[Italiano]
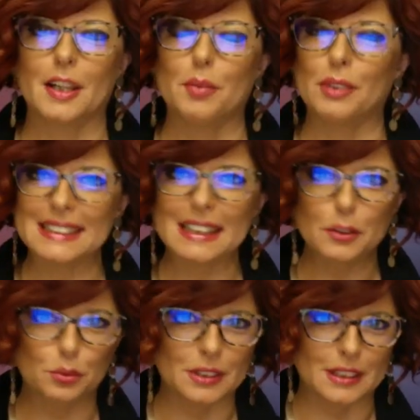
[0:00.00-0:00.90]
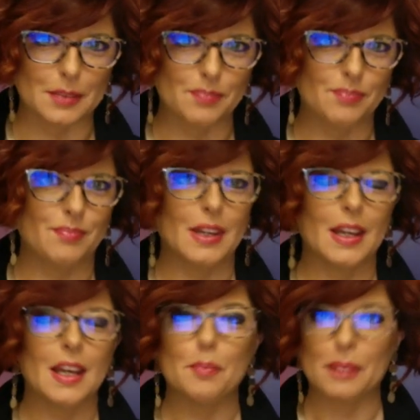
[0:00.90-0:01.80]
Buonasera a tutti.
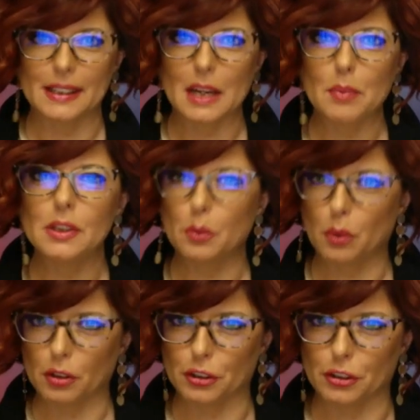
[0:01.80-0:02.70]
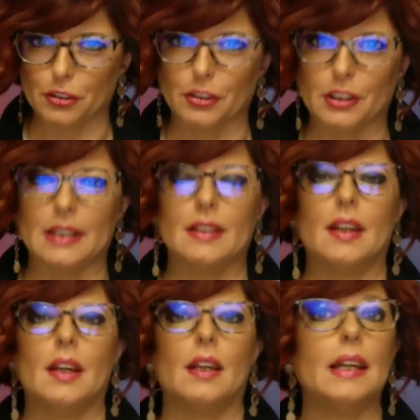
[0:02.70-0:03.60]
Partiamo da Washington.
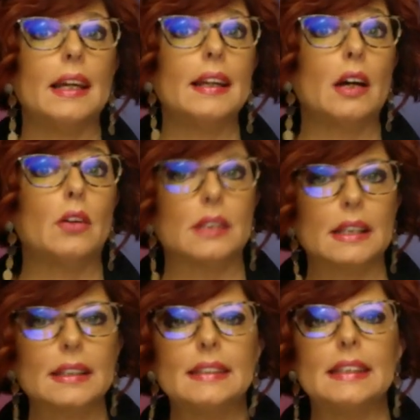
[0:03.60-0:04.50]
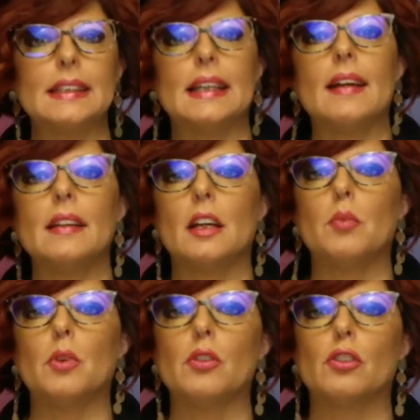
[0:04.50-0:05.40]
Ieri a 87 anni è
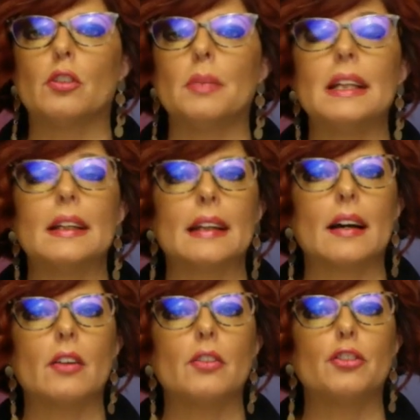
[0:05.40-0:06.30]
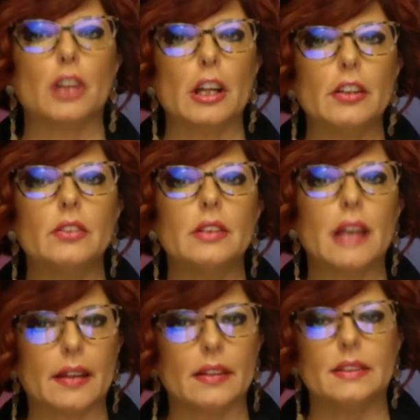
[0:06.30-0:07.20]
morto il miliardario Sheldon
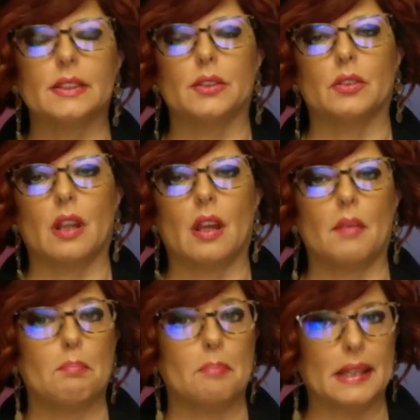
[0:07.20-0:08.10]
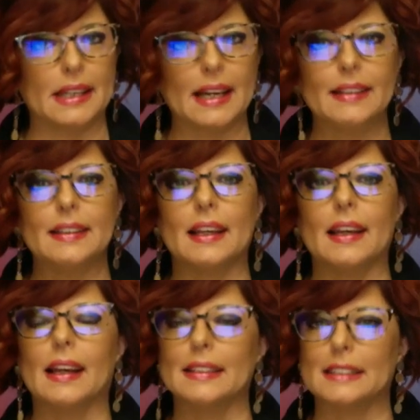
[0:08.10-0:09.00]
Adelson, magnate
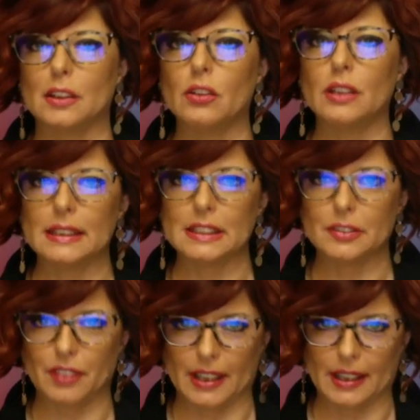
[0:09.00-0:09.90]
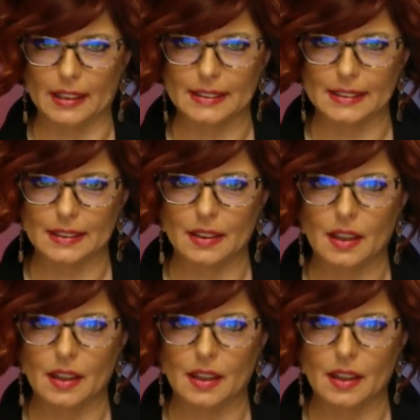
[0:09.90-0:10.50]
dei casinò di Las Vegas,